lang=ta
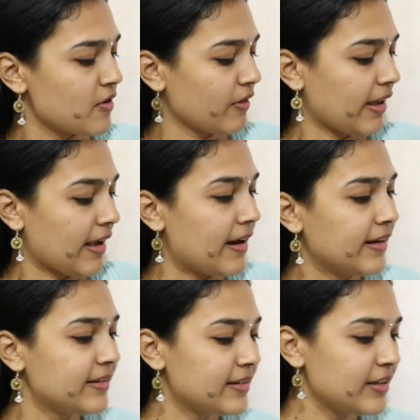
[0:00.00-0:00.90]
ஓகே
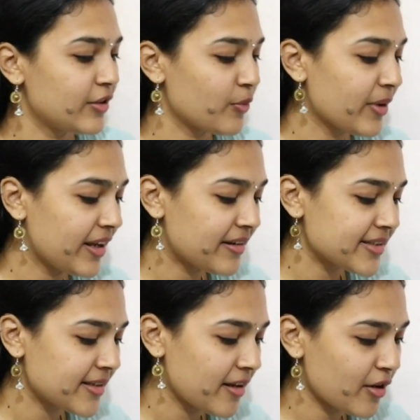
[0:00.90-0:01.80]
அடுத்தது ரொம்ப
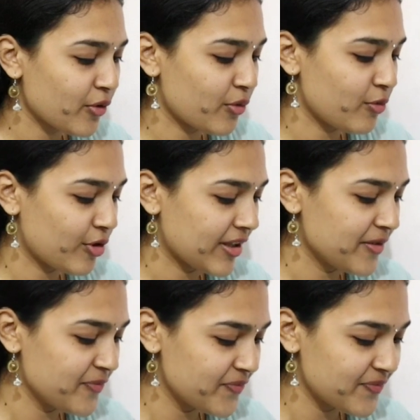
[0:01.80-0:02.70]
இன்ட்ரெஸ்டிங்கான ஒரு புக்கு